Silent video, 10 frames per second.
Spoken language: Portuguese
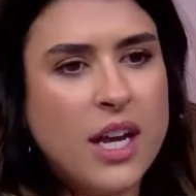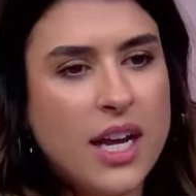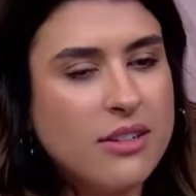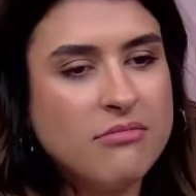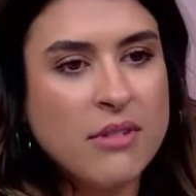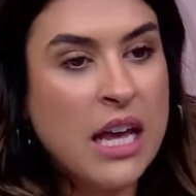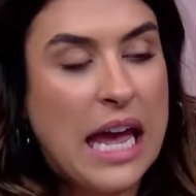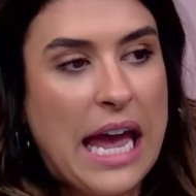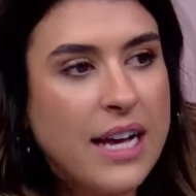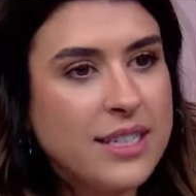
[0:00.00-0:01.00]
Não tenho.
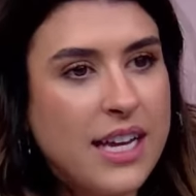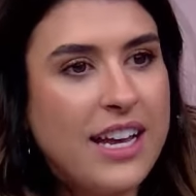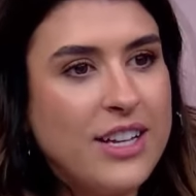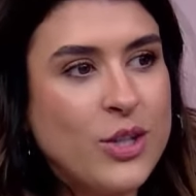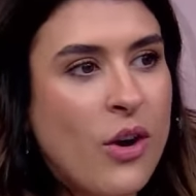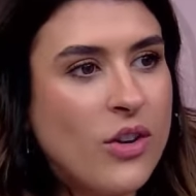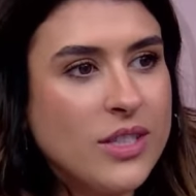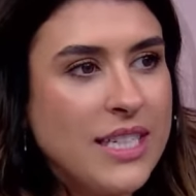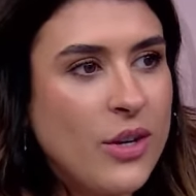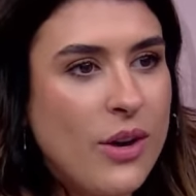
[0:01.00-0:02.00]
É, assim, isso
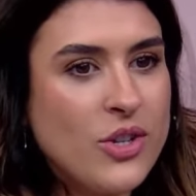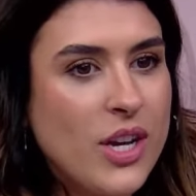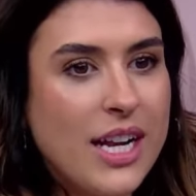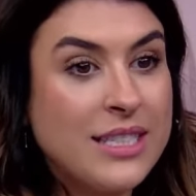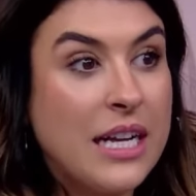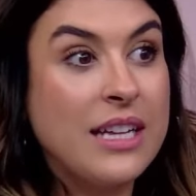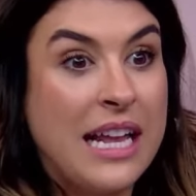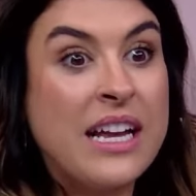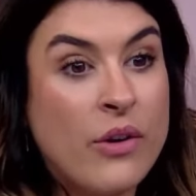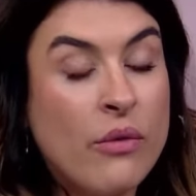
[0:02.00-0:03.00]
acontece, eu acho engraçado.
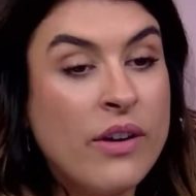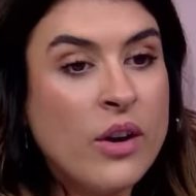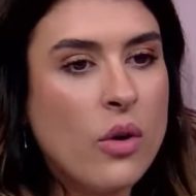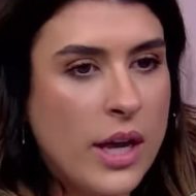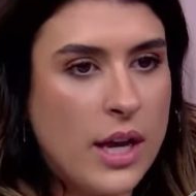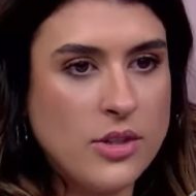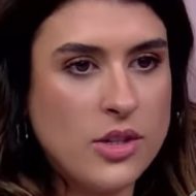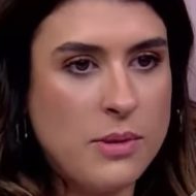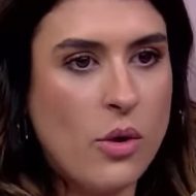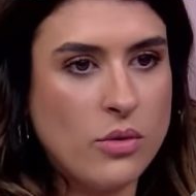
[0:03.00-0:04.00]
Ele tava com vergonha
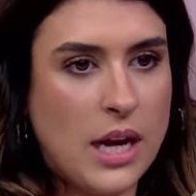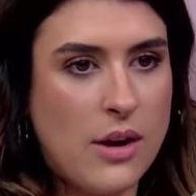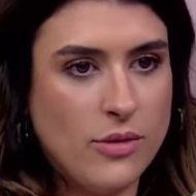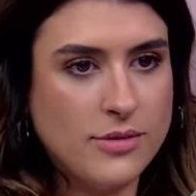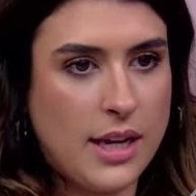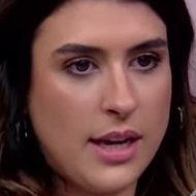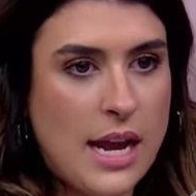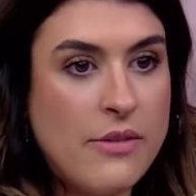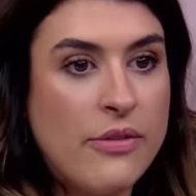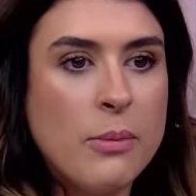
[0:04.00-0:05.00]
de me contar ontem.
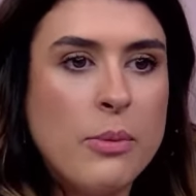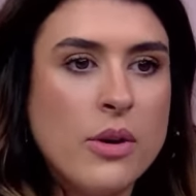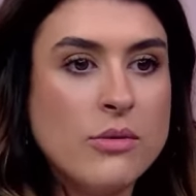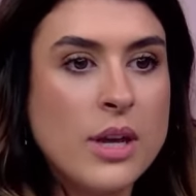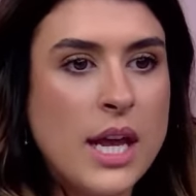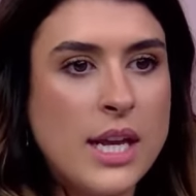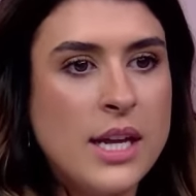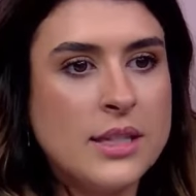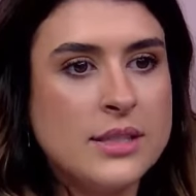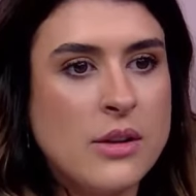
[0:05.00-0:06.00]
Aí ele falou, pô, eu não
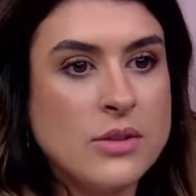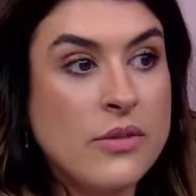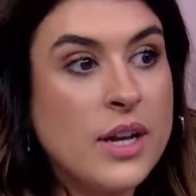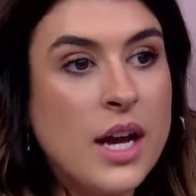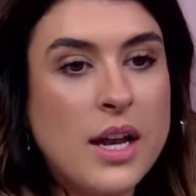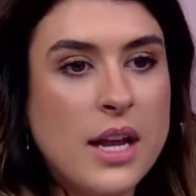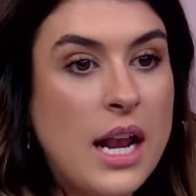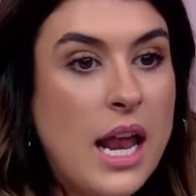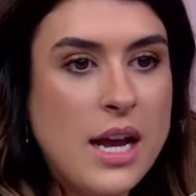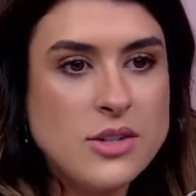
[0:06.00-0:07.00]
queria tal. Não sei. Eu falei, cara,
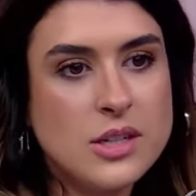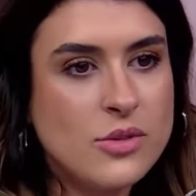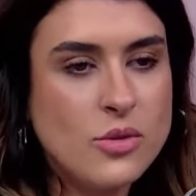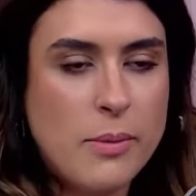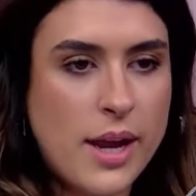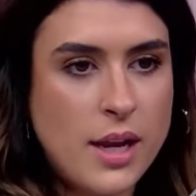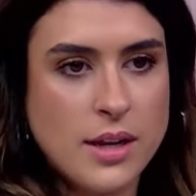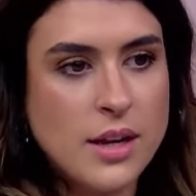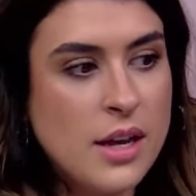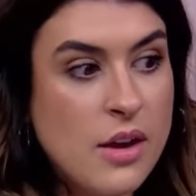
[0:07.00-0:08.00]
relaxa, tá tudo bem.
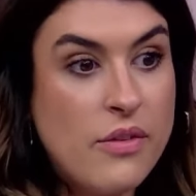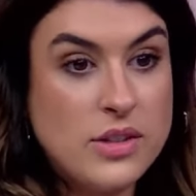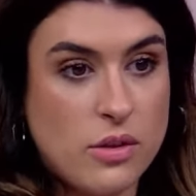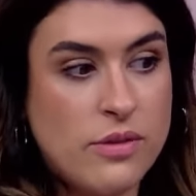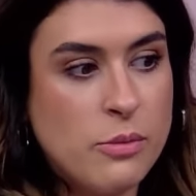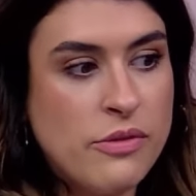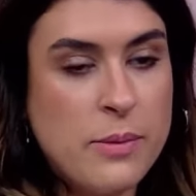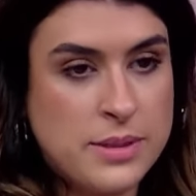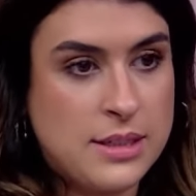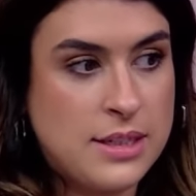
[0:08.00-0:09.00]
Eu falei, só vamos
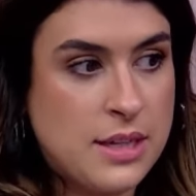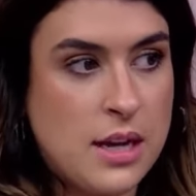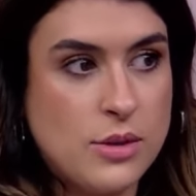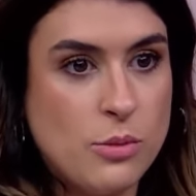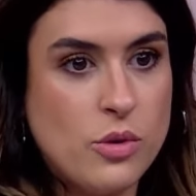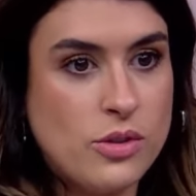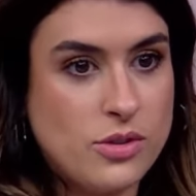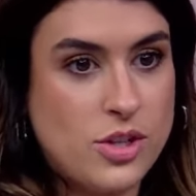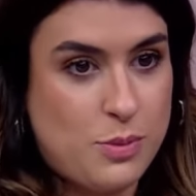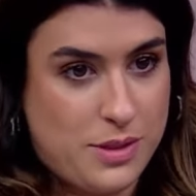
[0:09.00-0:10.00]
ver, porque você tá se cagando muito,
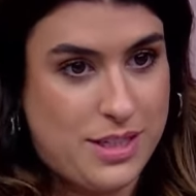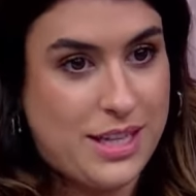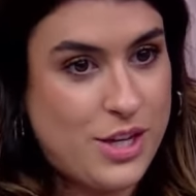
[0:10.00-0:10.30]
a gente precisa